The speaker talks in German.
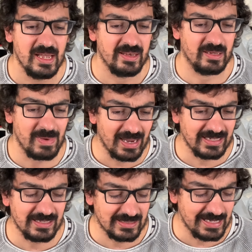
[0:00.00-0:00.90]
dann mache
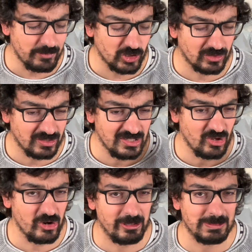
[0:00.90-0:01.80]
ich einen Snapshot und
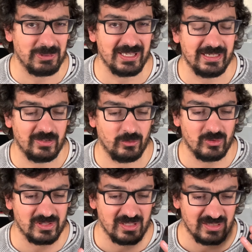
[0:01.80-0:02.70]
99% der
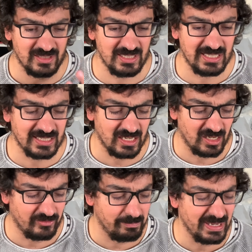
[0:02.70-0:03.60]
Fotos sind die Dinger
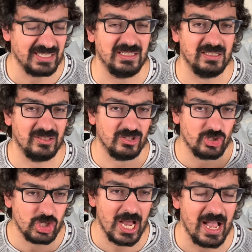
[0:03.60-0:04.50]
auf dem Pixel
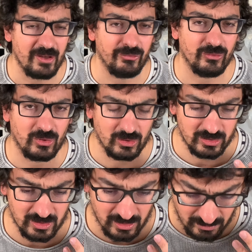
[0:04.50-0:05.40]
scharf und